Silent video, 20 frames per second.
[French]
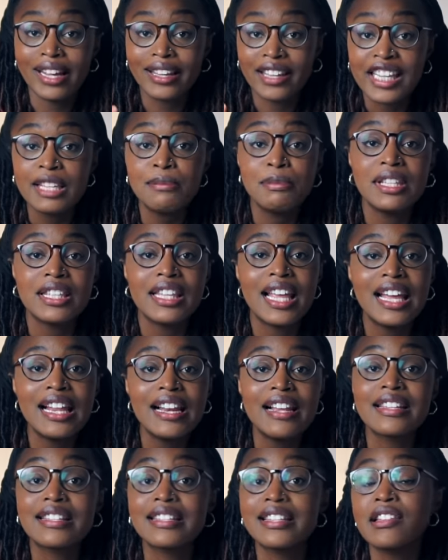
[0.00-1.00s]

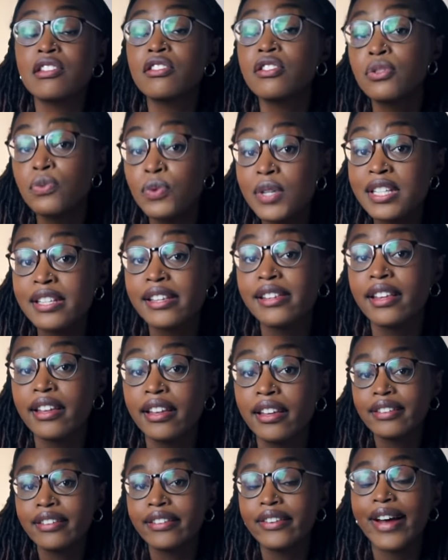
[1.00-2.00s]
criminelle s'est
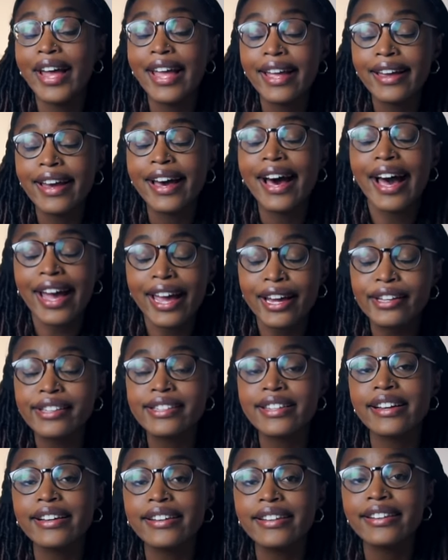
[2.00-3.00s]
suicidé. Ouais, rien que
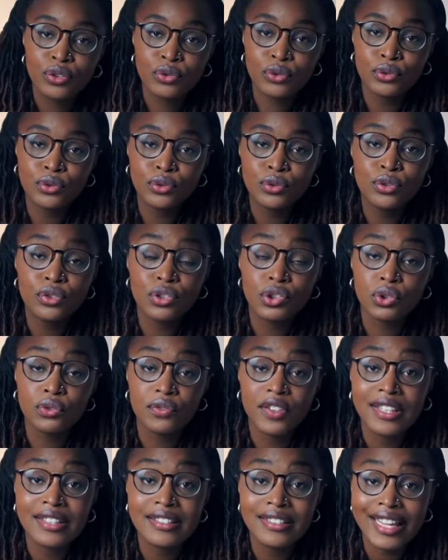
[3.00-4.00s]
ça. Du coup, je
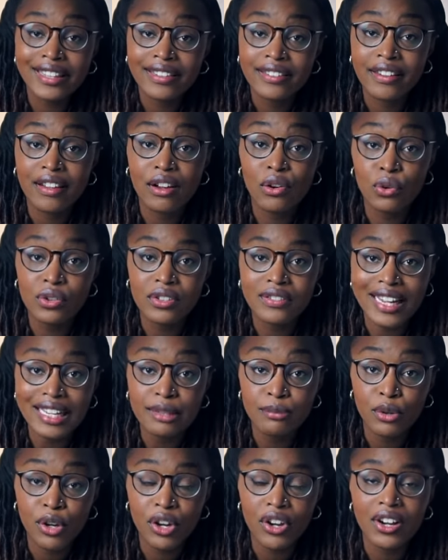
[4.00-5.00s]
vais set le
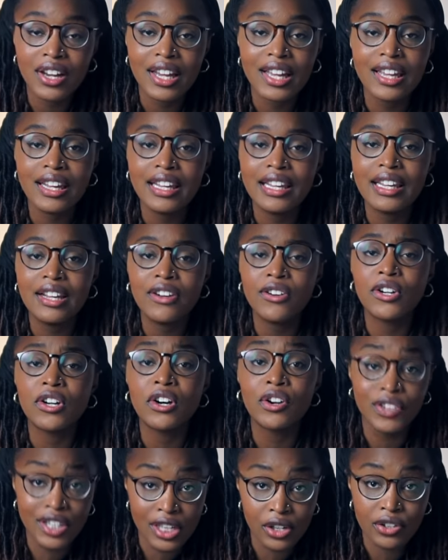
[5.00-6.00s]
timer et
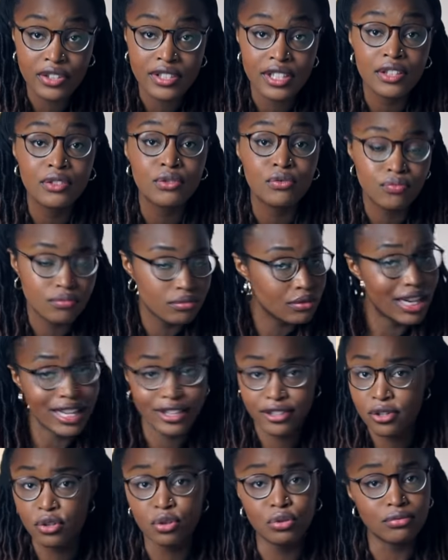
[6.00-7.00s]
on est lancé.
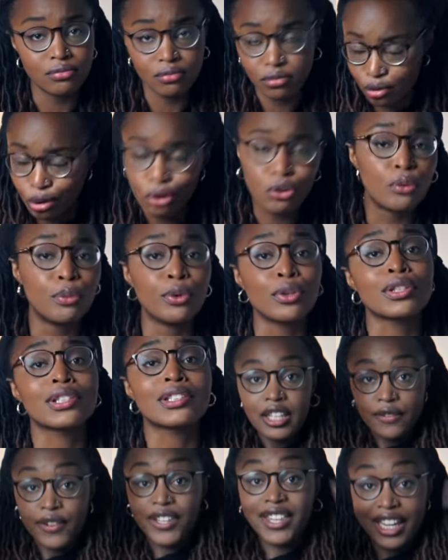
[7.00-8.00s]
Let's go, on commence.
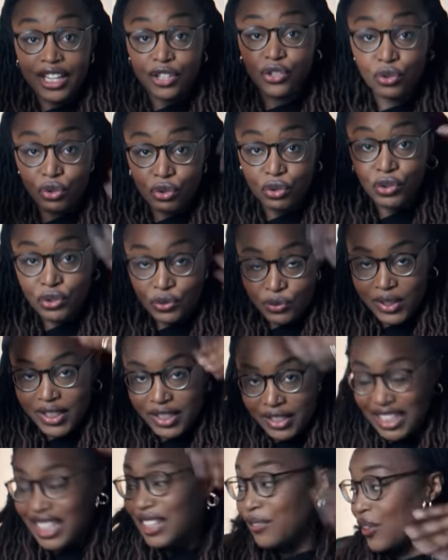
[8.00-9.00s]
Il fait très chaud
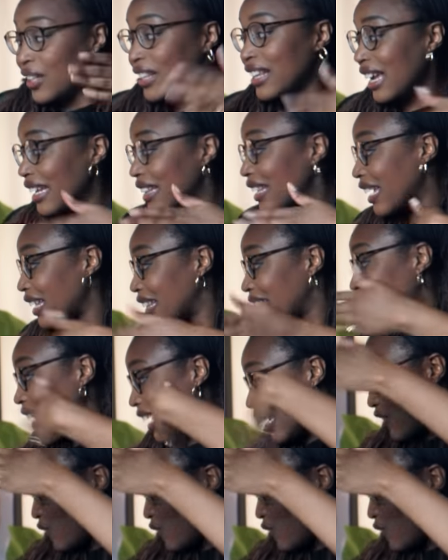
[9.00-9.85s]
aujourd'hui, il fait très très très